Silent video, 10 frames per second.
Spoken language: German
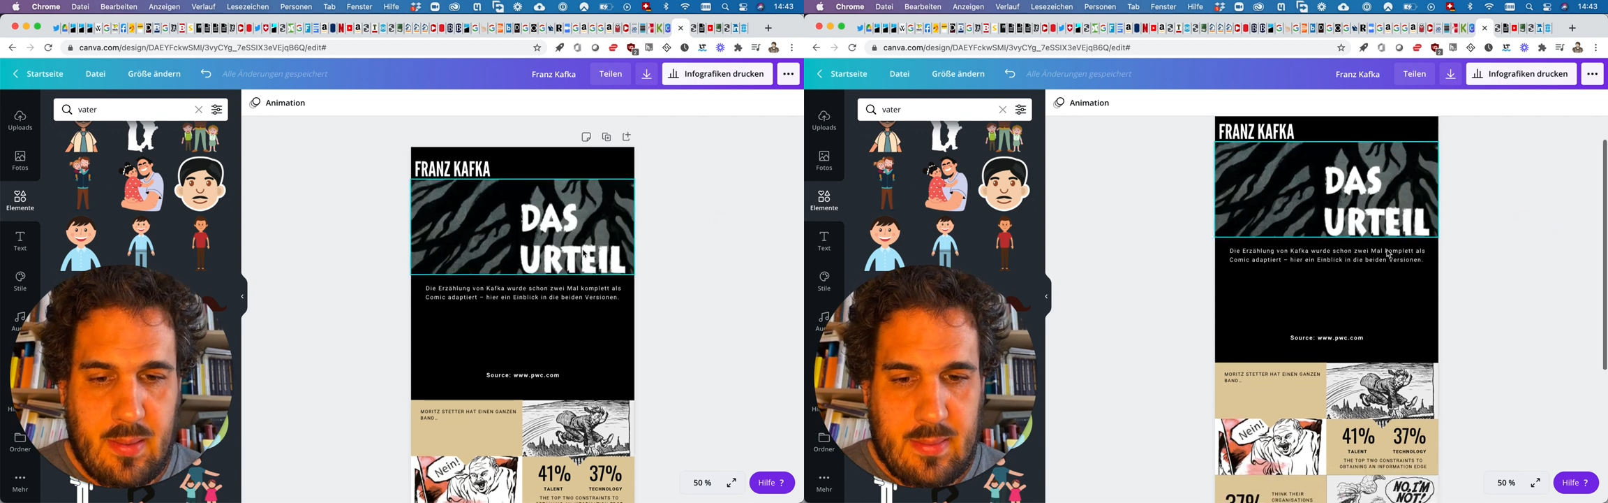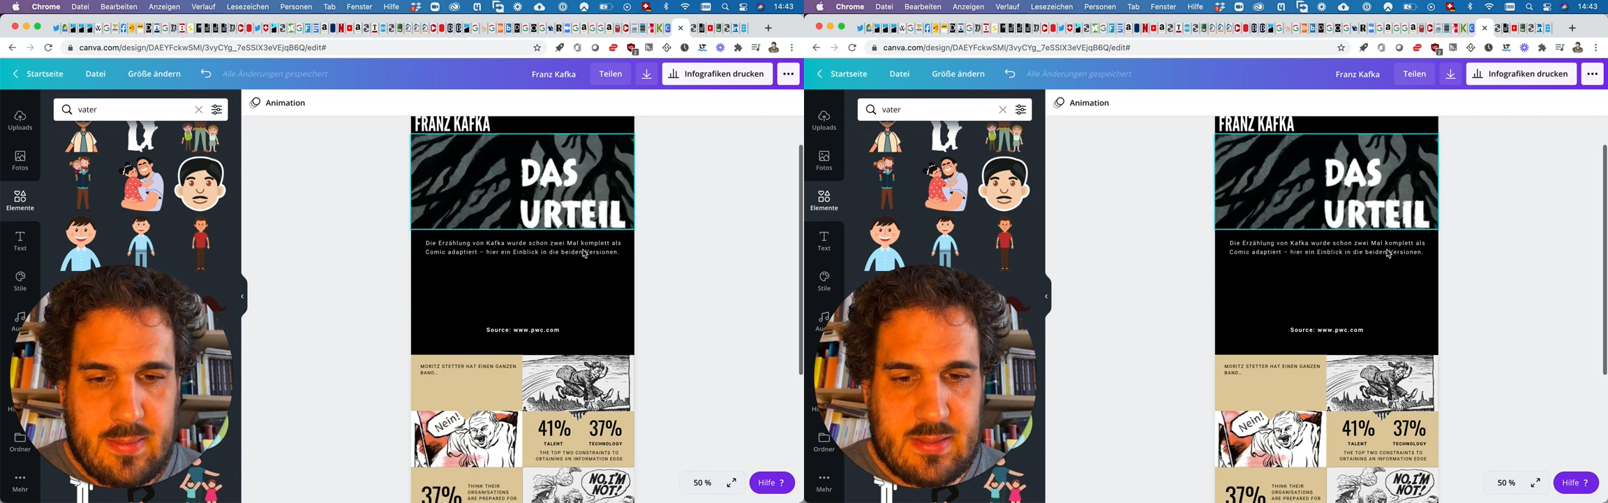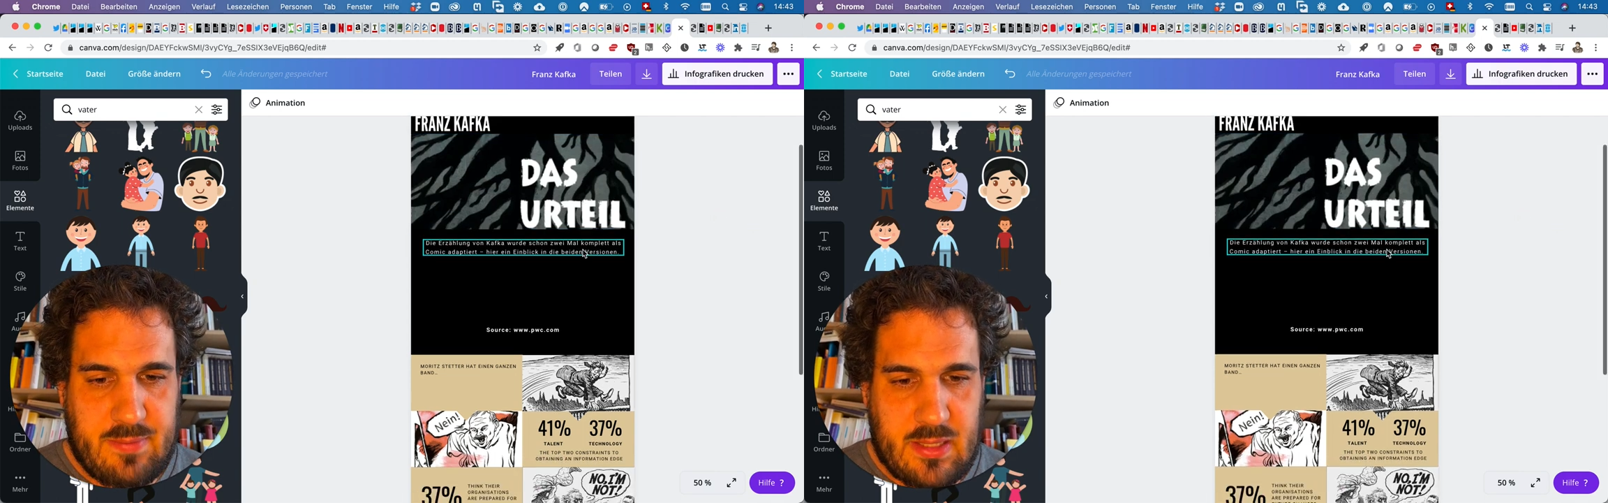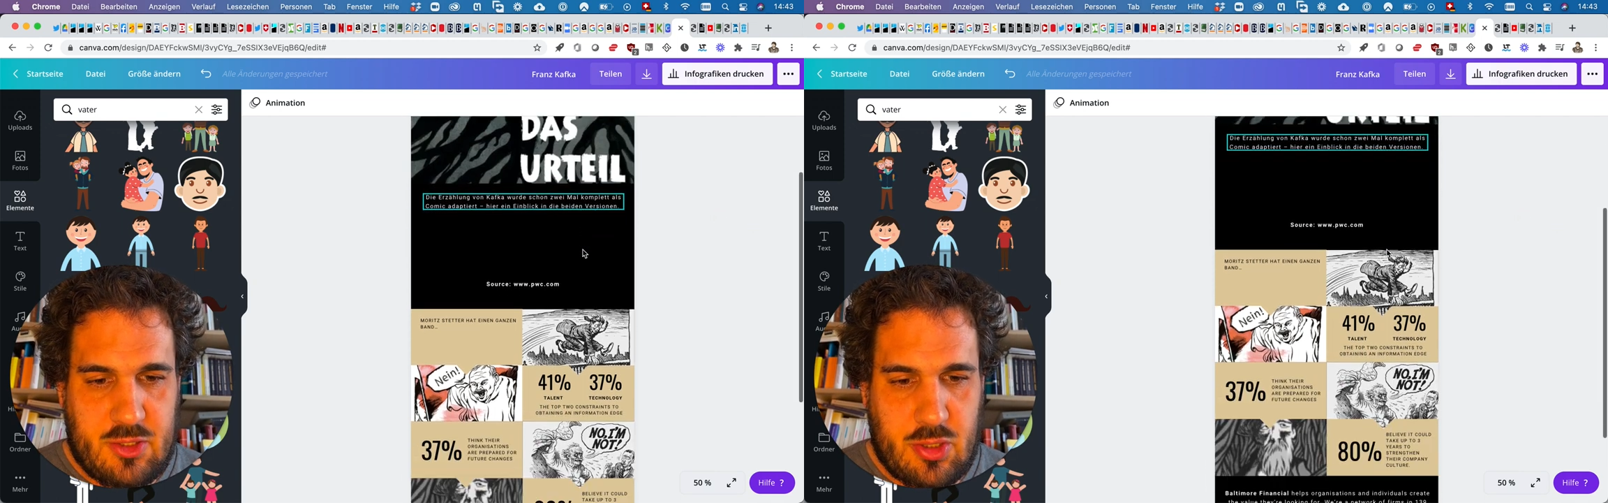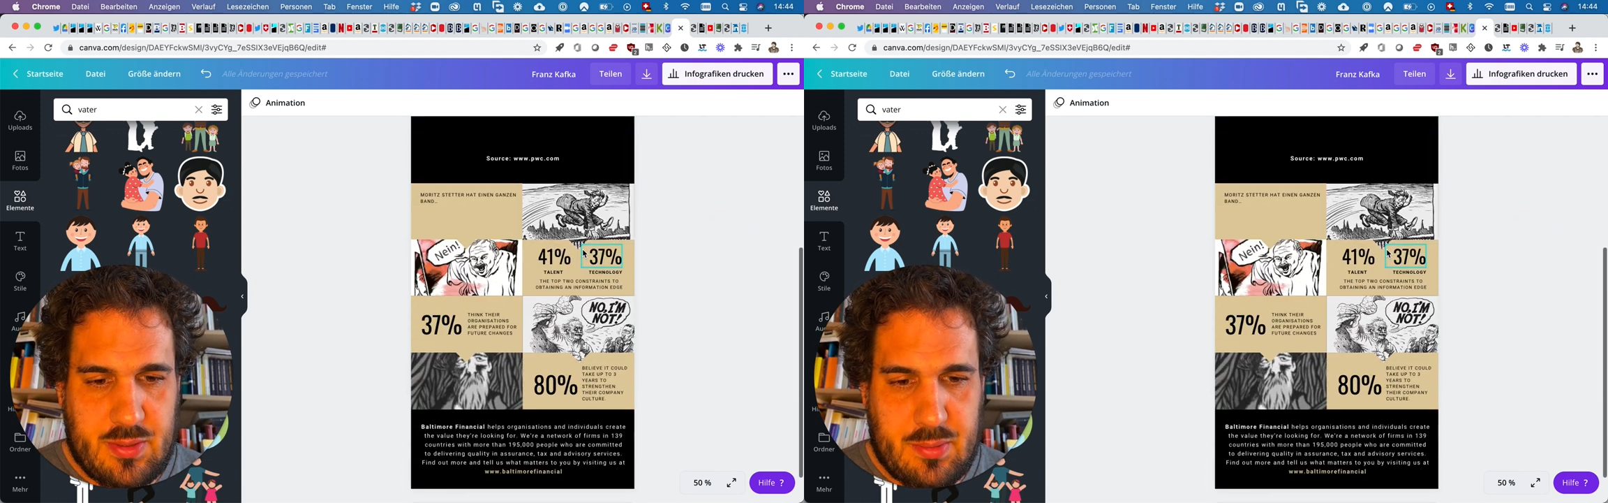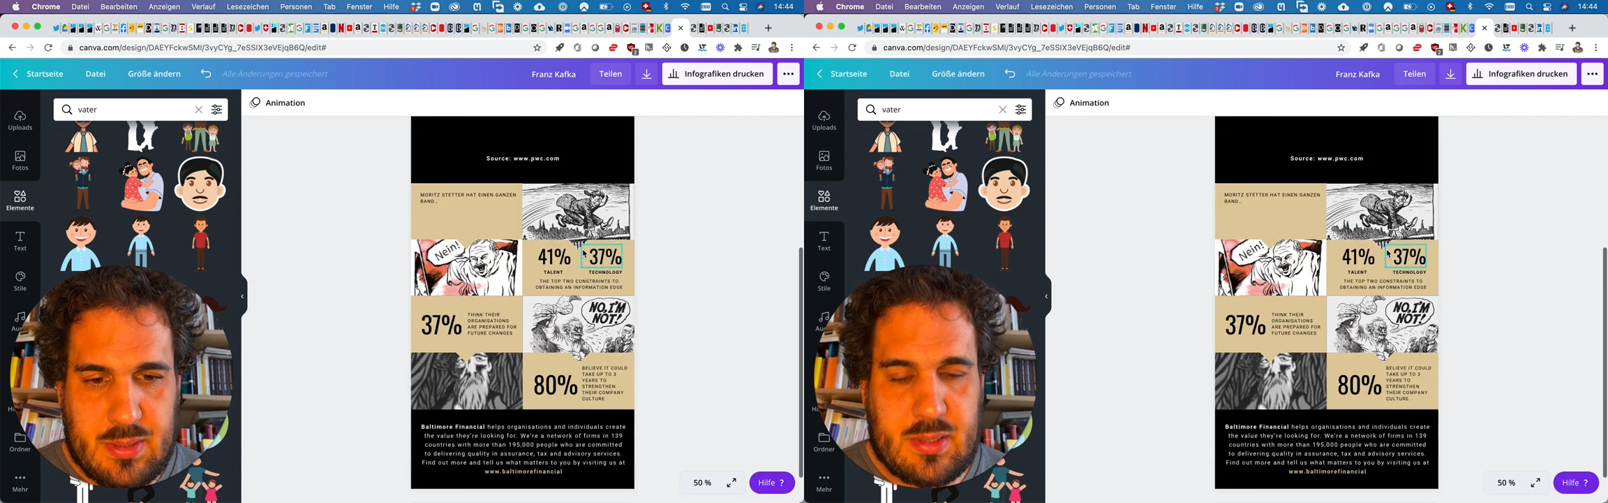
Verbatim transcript: Das war's schon zu dieser